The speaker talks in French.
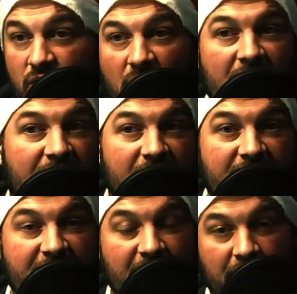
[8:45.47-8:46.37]
sûr que la
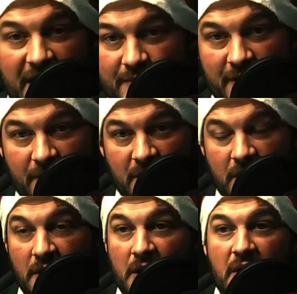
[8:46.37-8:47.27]
qualité n'est pas la même,
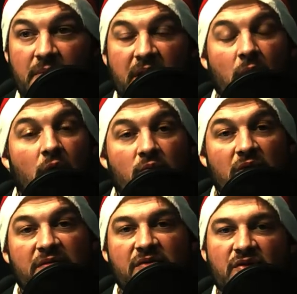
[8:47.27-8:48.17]
mais au
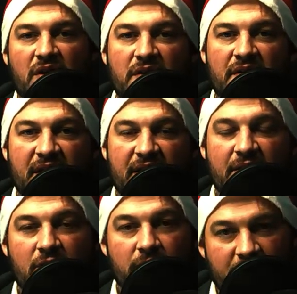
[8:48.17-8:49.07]
moins vous aurez une
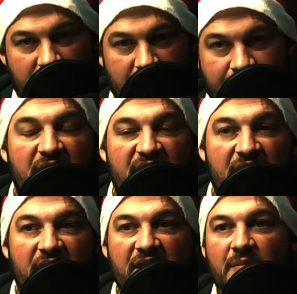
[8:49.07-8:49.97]
dégaine de bonhomme. Si t'es
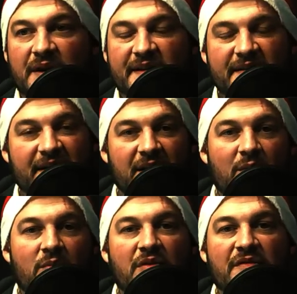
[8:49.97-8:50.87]
célibataire, t'as quand
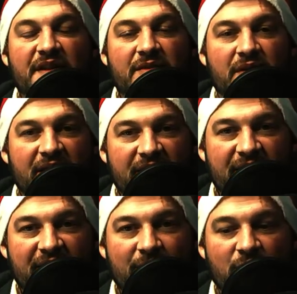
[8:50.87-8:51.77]
même envie de te
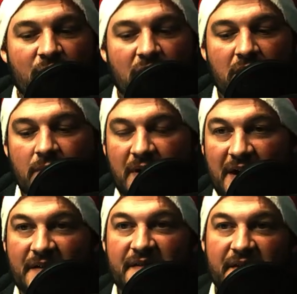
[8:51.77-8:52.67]
caser un moment.
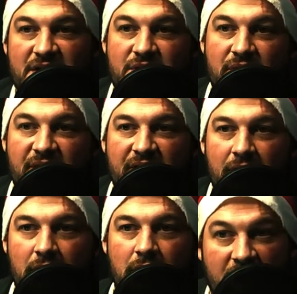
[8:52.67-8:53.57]
Bah, sache que ça,
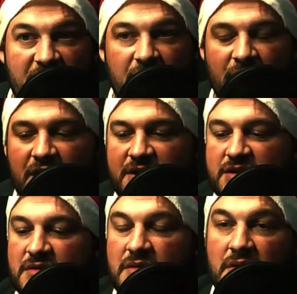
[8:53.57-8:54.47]
ça
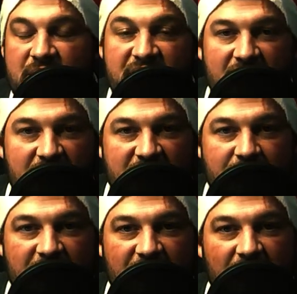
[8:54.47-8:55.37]
marche. Même si t'es en
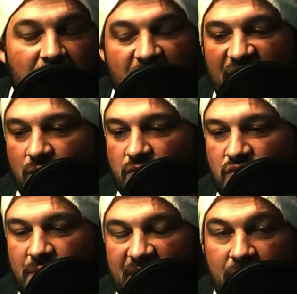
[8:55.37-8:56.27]
smicard, impression que
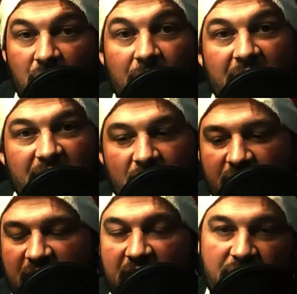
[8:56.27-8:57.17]
tu pèses. Bon, après,
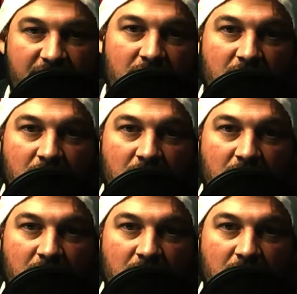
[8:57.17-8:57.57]
fais gaffe.